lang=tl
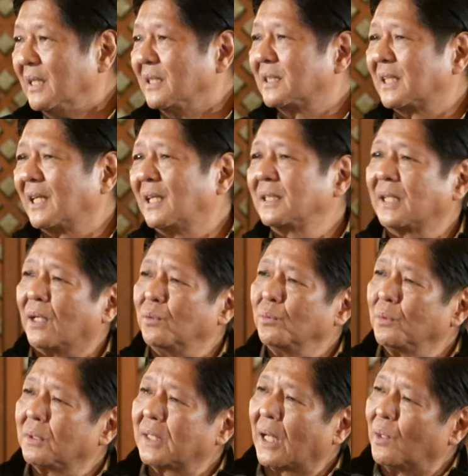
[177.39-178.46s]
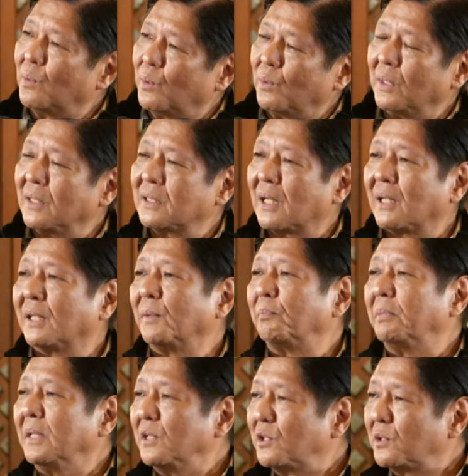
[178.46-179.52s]
sa taong-taon na
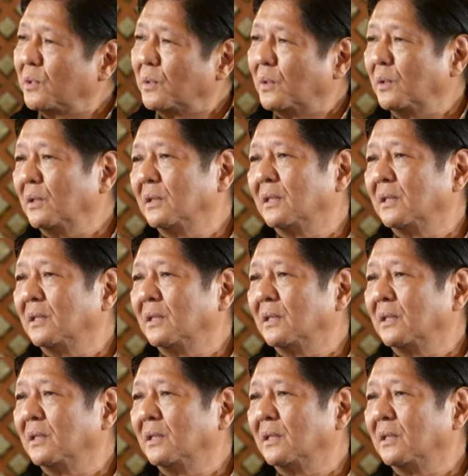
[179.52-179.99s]
sakripisyo